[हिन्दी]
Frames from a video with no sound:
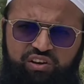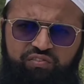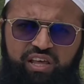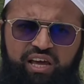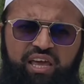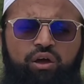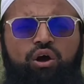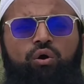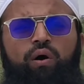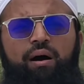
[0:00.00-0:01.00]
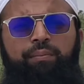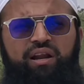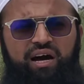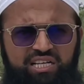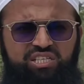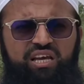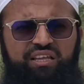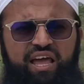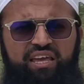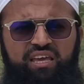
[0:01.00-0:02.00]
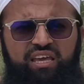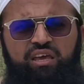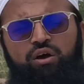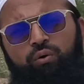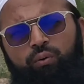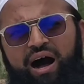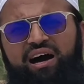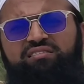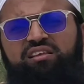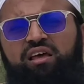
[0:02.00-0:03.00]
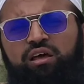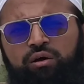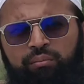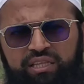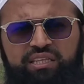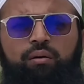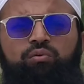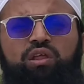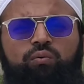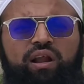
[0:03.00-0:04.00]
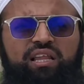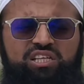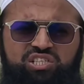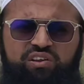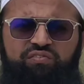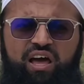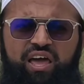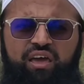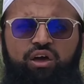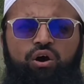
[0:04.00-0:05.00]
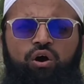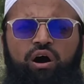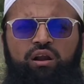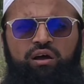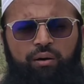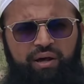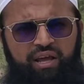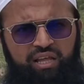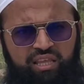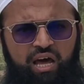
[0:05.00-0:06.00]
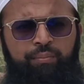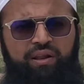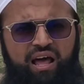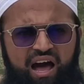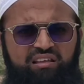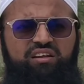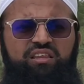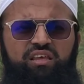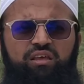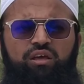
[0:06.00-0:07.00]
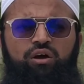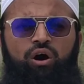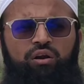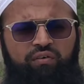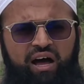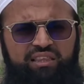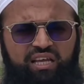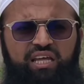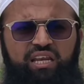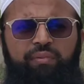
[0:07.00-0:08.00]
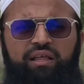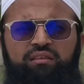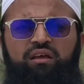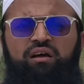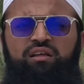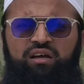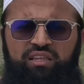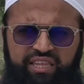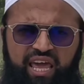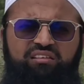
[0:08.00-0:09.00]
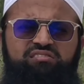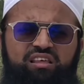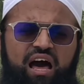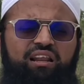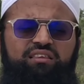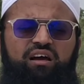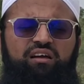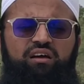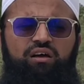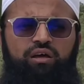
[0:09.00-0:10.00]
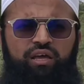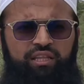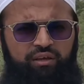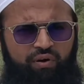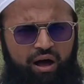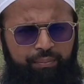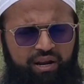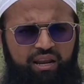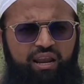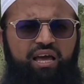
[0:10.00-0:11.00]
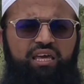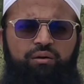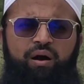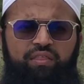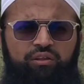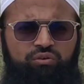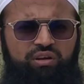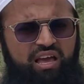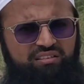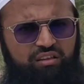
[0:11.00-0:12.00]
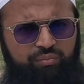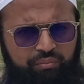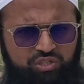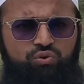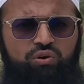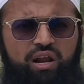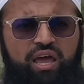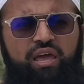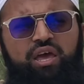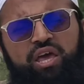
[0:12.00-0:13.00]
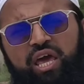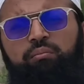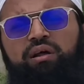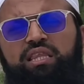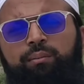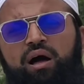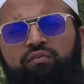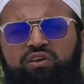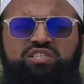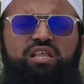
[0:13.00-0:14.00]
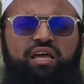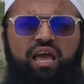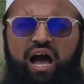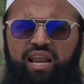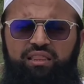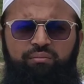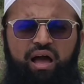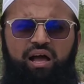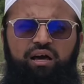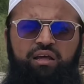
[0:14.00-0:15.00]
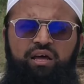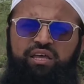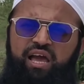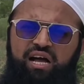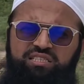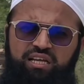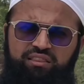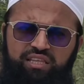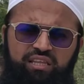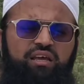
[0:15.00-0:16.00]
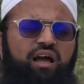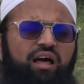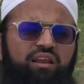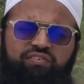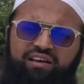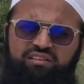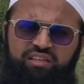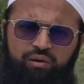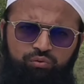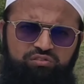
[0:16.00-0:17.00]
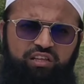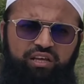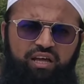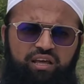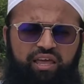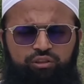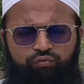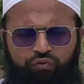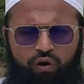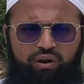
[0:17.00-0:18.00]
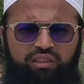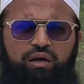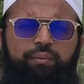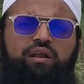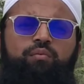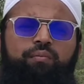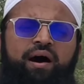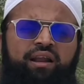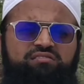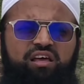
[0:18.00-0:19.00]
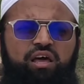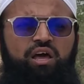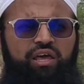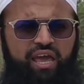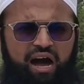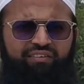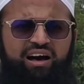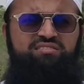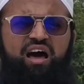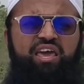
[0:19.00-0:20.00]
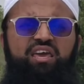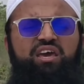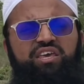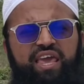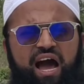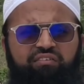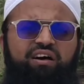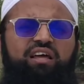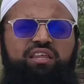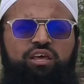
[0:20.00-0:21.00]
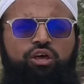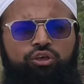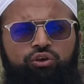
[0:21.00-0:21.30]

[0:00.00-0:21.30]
तशरीफ़ ले गए वहाँ पर हज की अदायगी की वहाँ से मदीना मुनवरा तशरीफ़ लाए और कबर अतहर पर हाज़िरी दी और वहाँ तकरीबन तेईस साल तक यानी वहाँ पर अल्लाह के इबादत और रियाजत में मशगूल रहे एक मरतबा विजद की हालत में आकर या जद्दीदी का अल्फाज इनके मुंह से निकल गया तो फ़ौर कबर मुबारक से यह आवाज़ आई या वलदी